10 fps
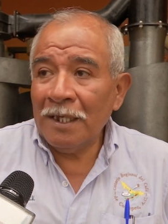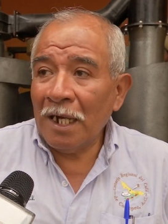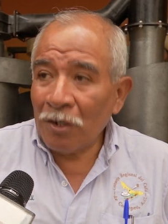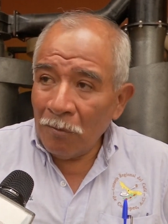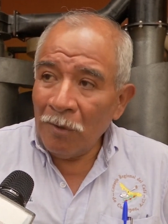
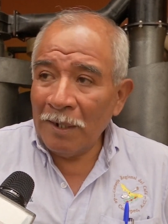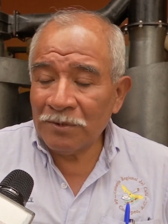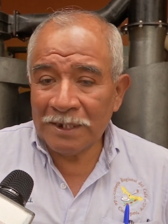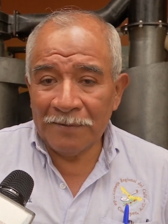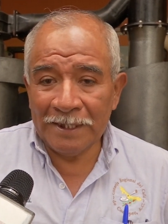a cómo
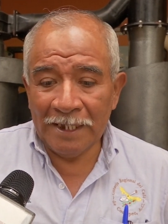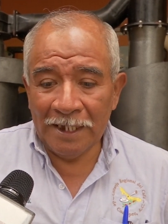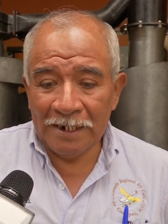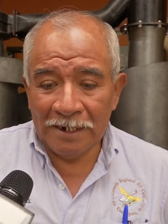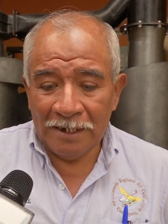vamos a
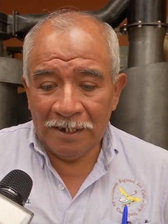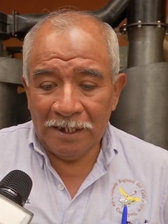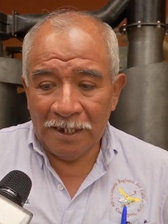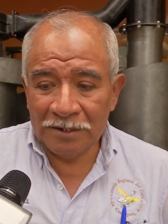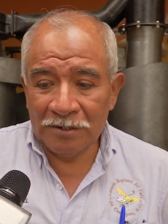vender
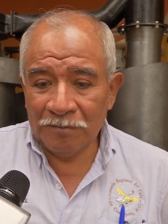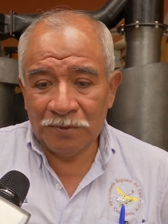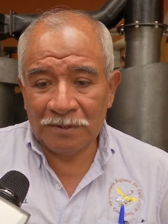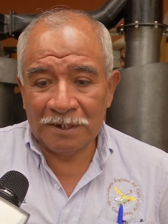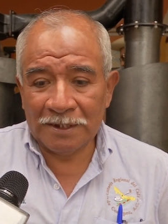y eso
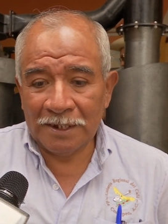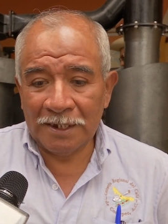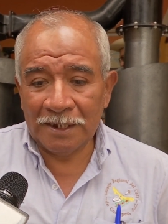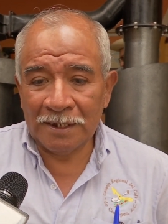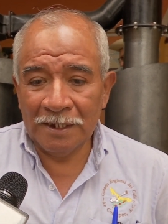pues
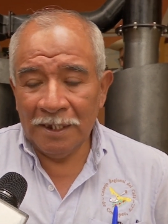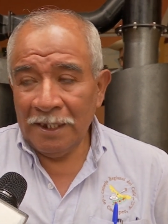este,